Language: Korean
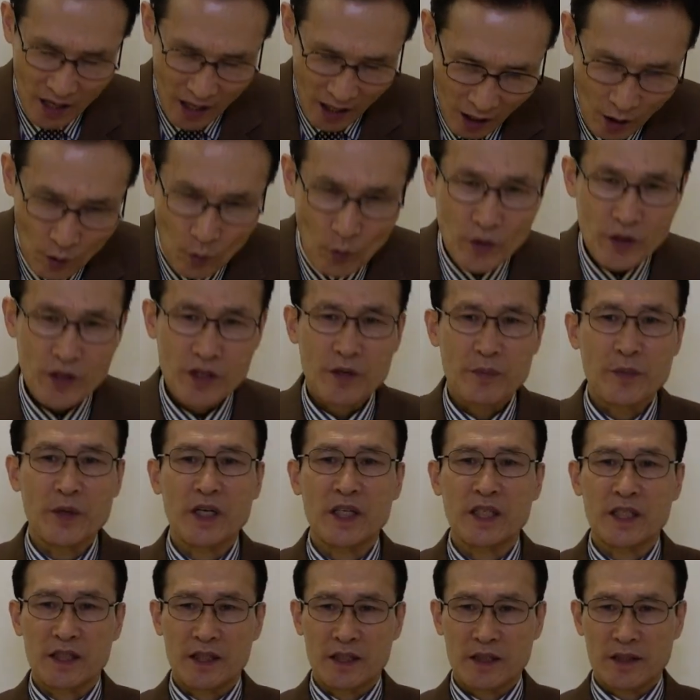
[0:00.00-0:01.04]
하고
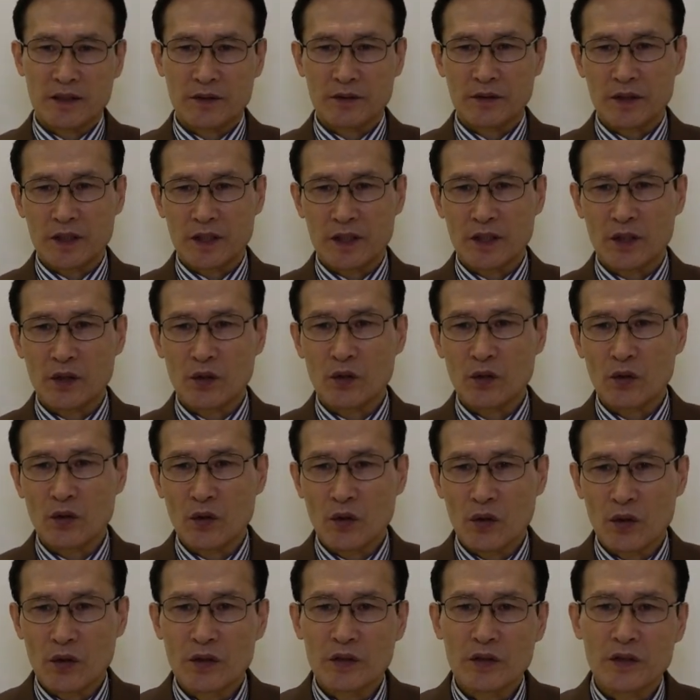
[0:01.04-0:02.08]
있으면 우리는
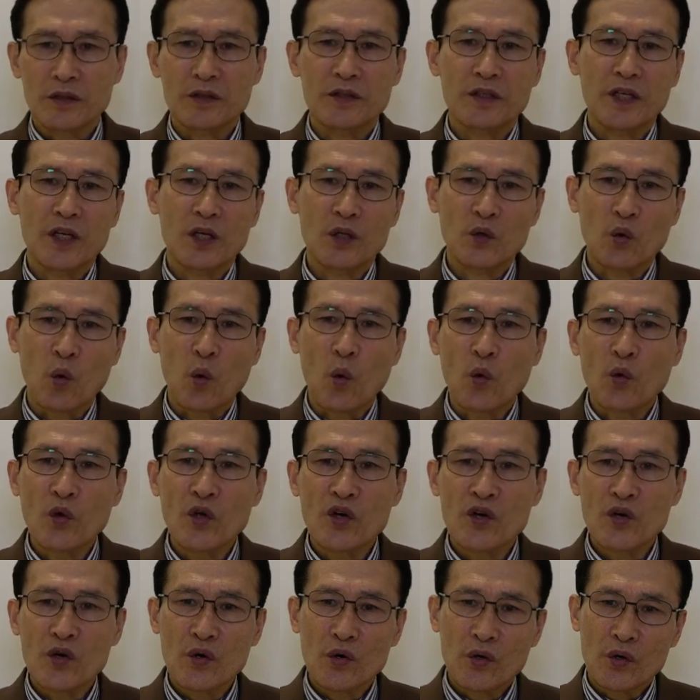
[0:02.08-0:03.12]
어떻게
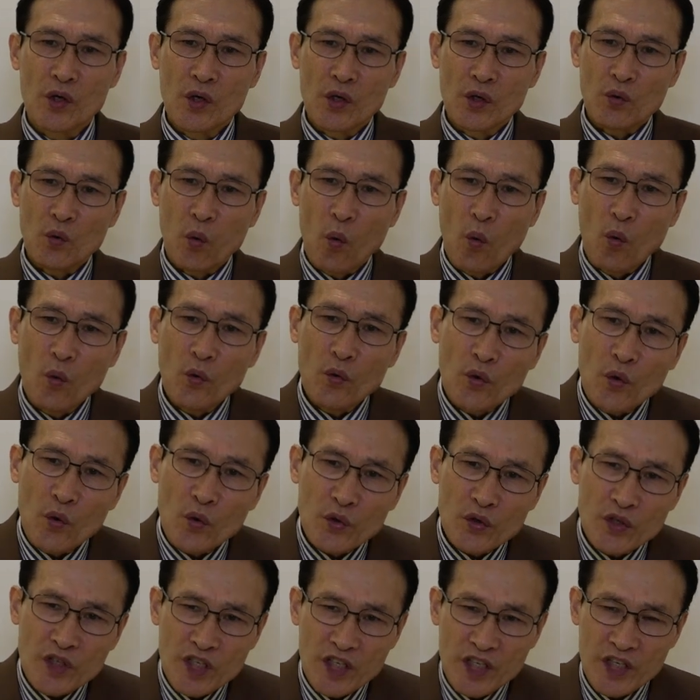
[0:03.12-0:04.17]
동요
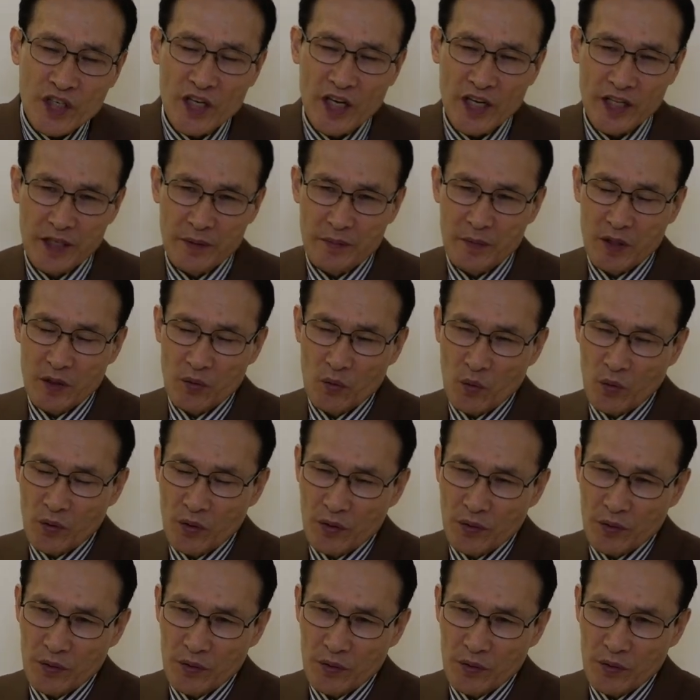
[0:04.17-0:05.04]
동요시켜야 됩니다. 동요.